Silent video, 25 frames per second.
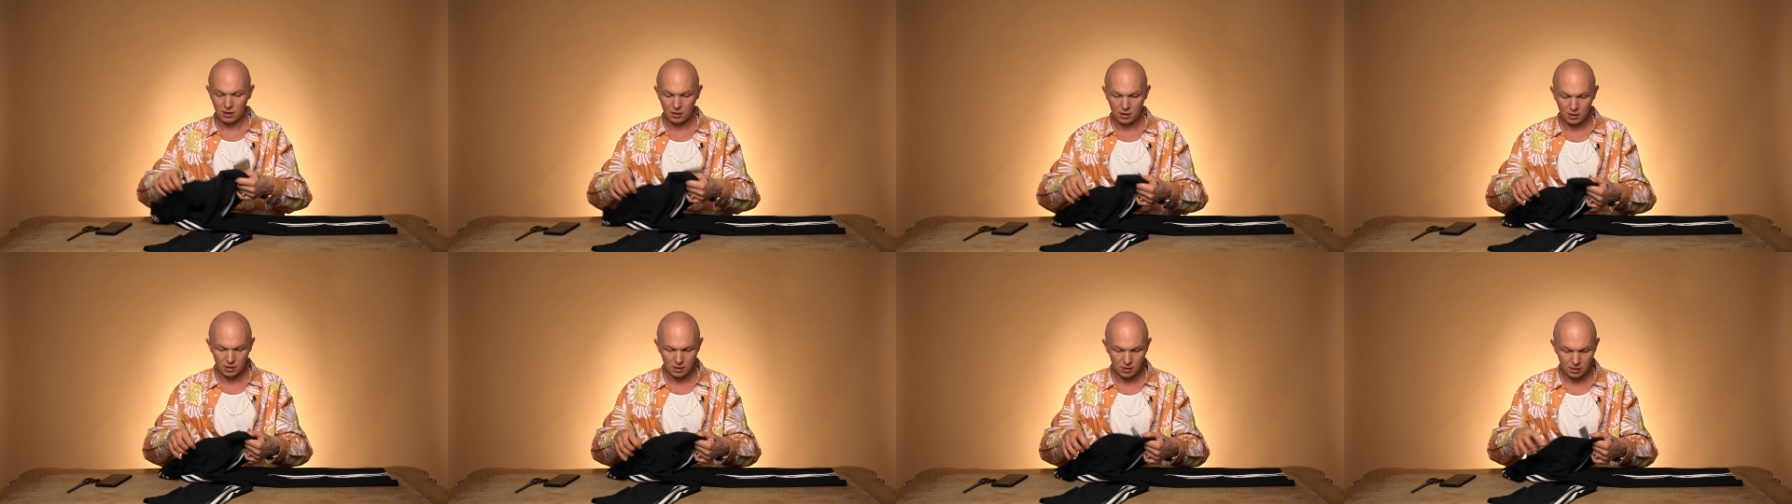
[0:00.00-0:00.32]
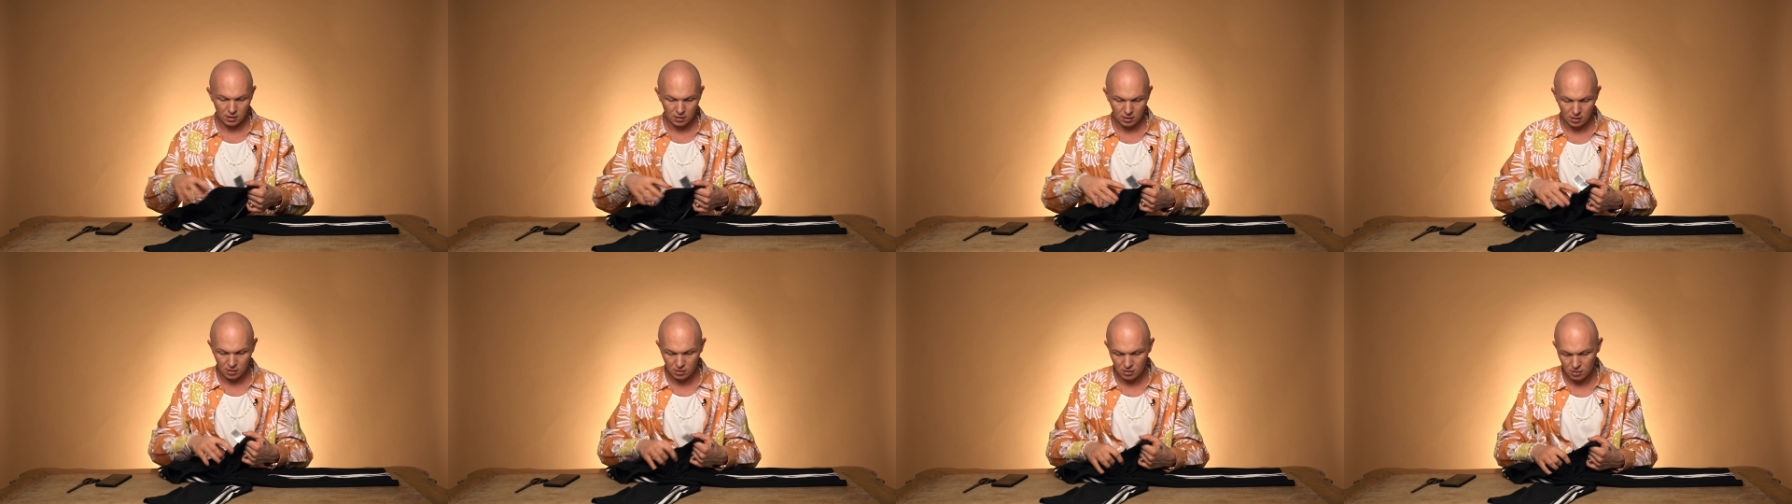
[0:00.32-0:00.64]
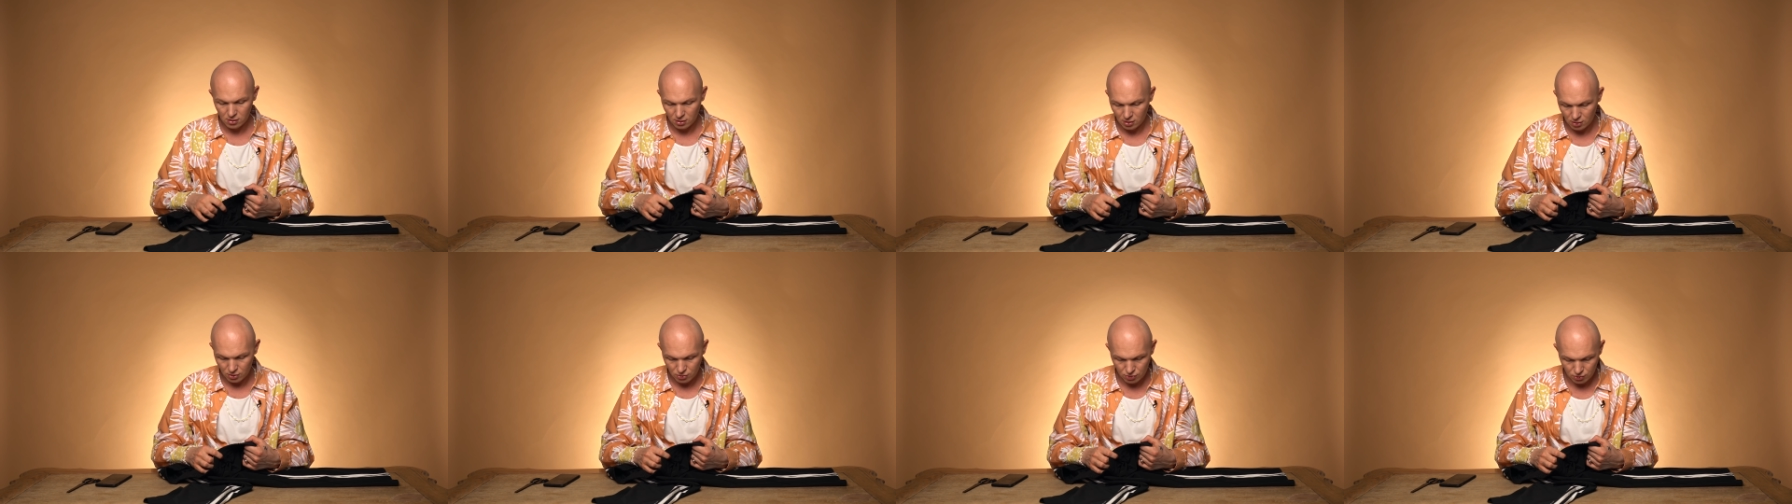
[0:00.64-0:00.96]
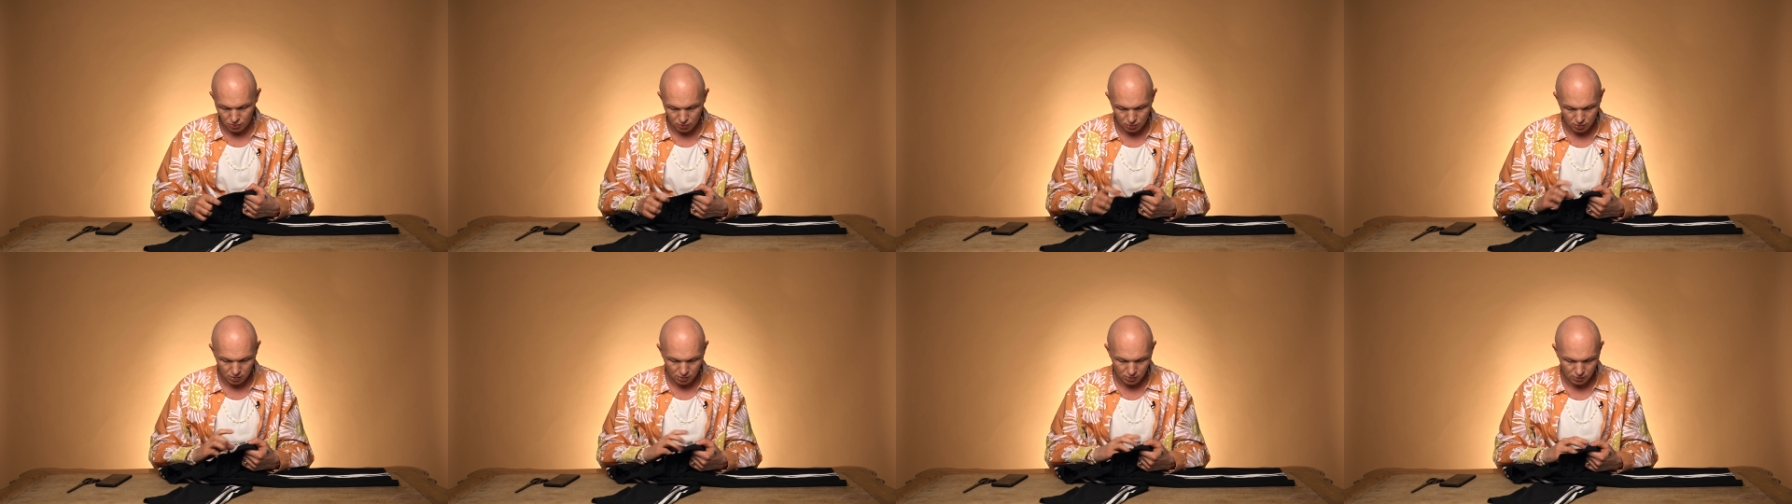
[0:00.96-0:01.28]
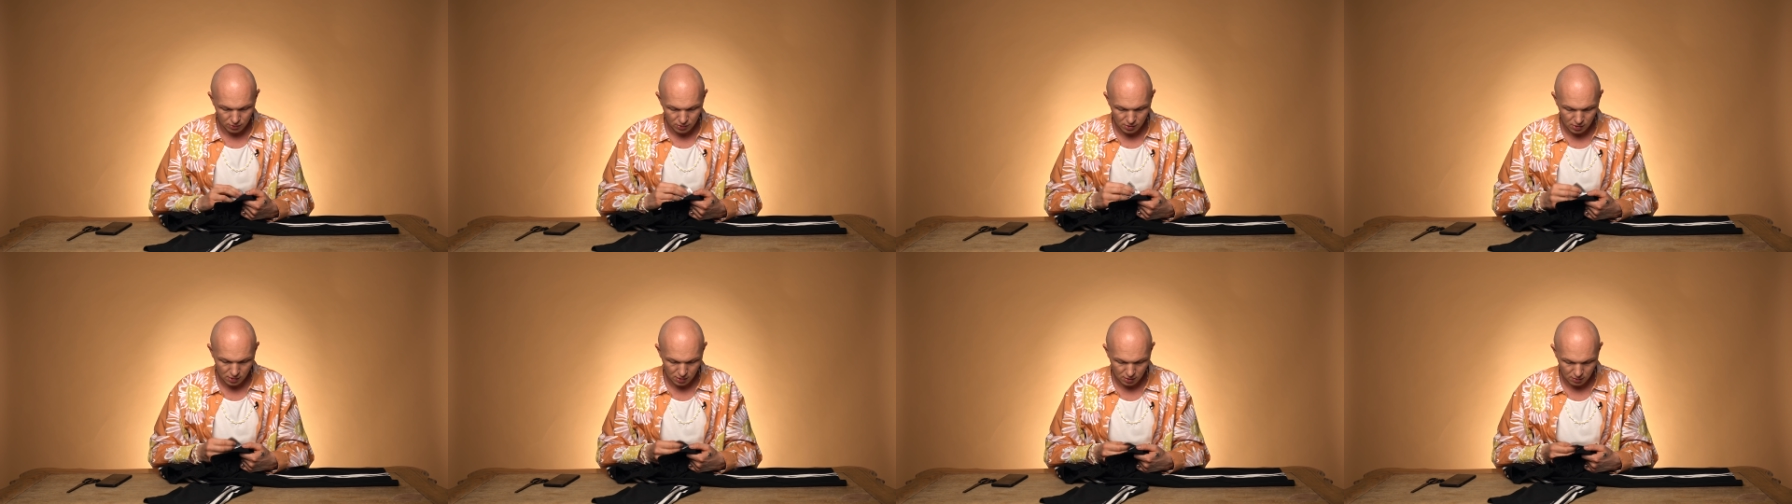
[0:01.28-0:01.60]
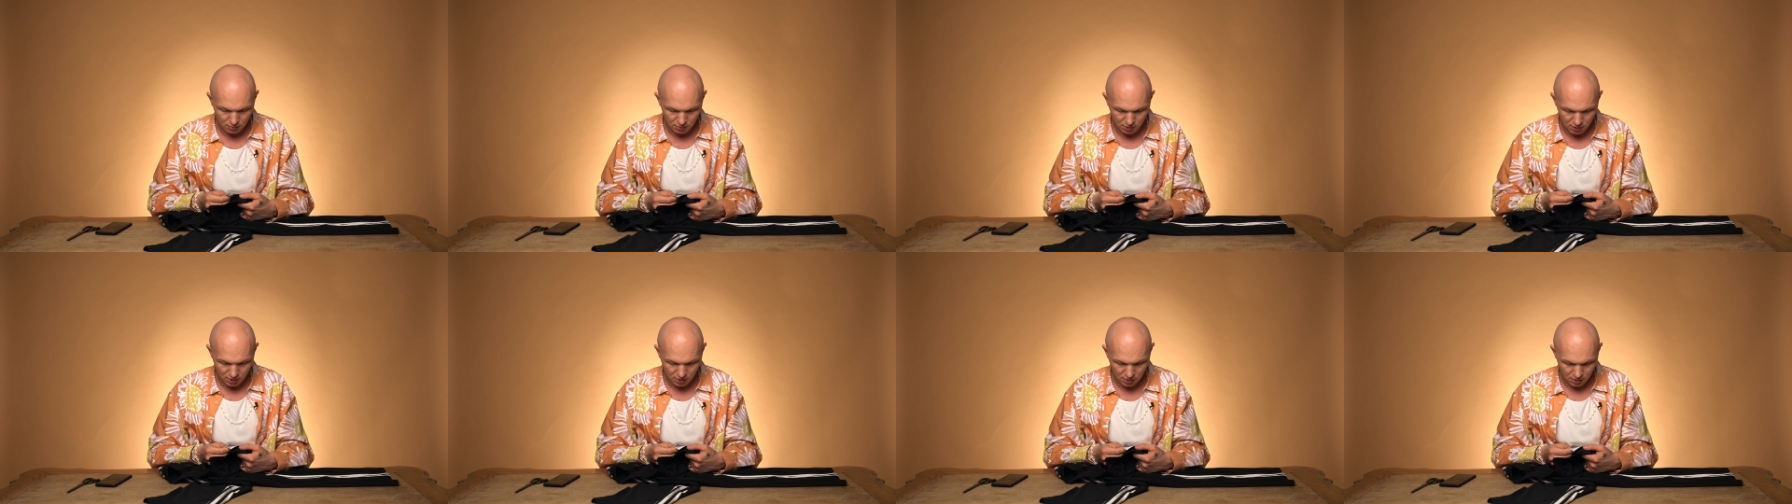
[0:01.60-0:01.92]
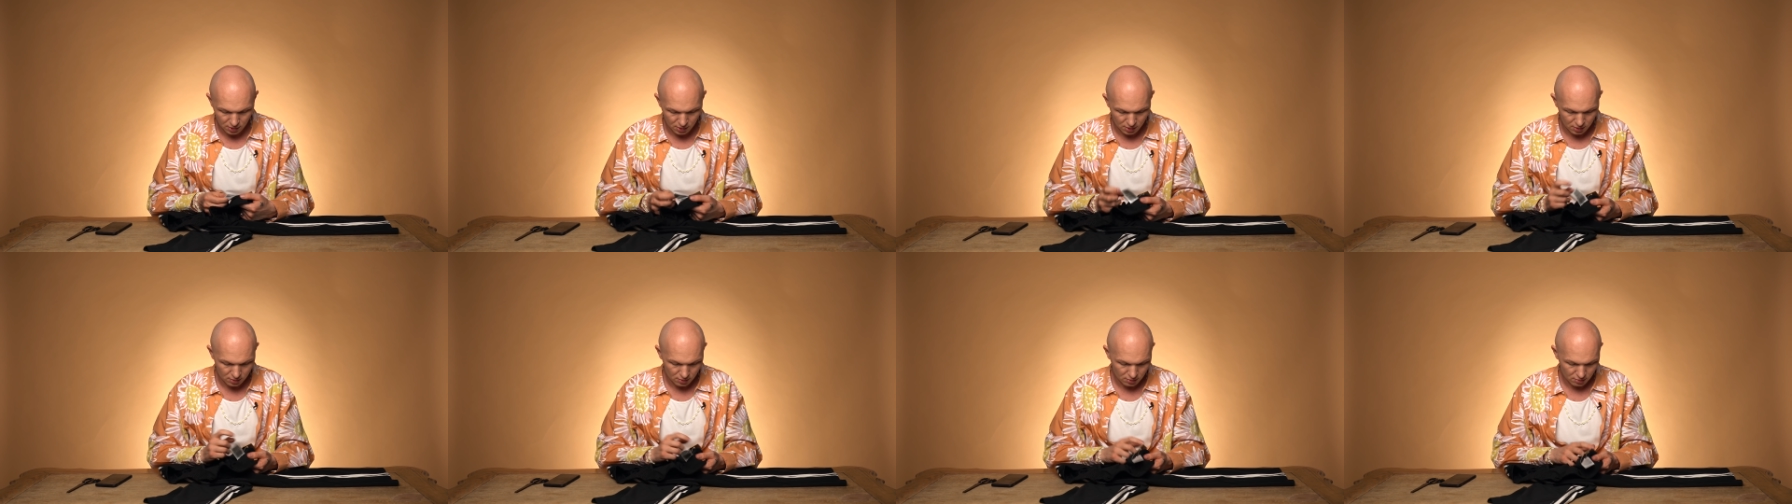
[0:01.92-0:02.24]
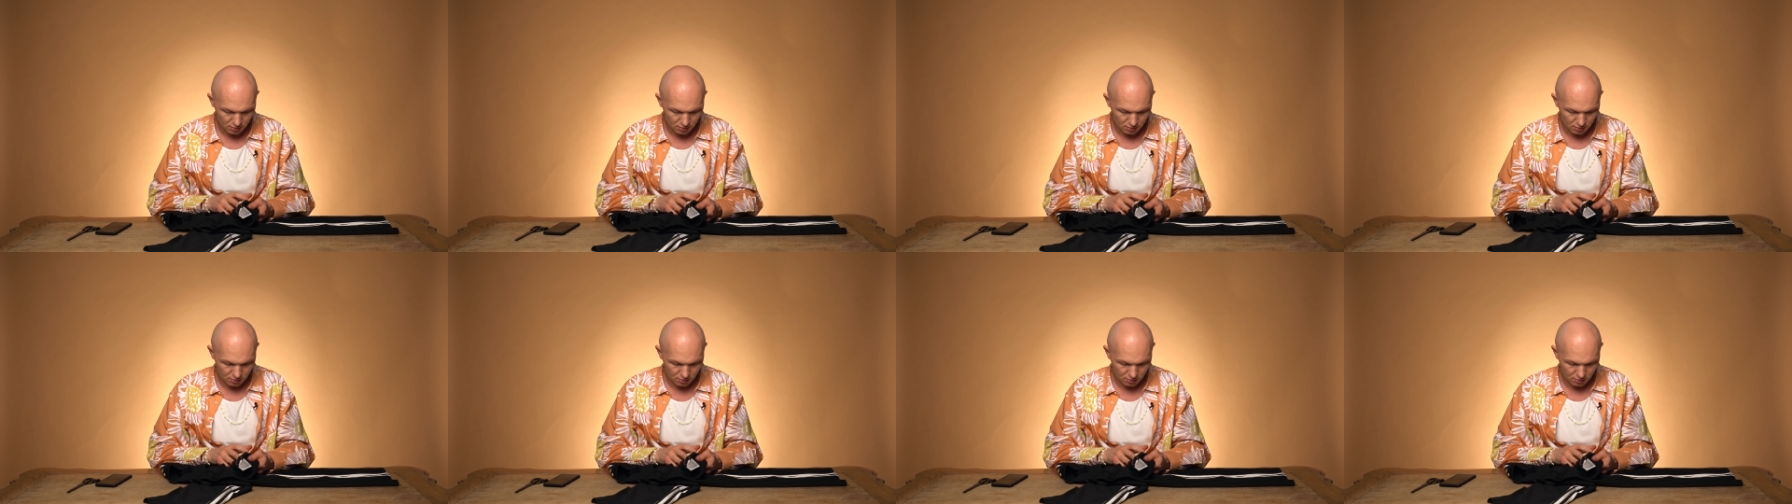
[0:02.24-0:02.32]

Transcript: Это я не знаю, что такое за модель.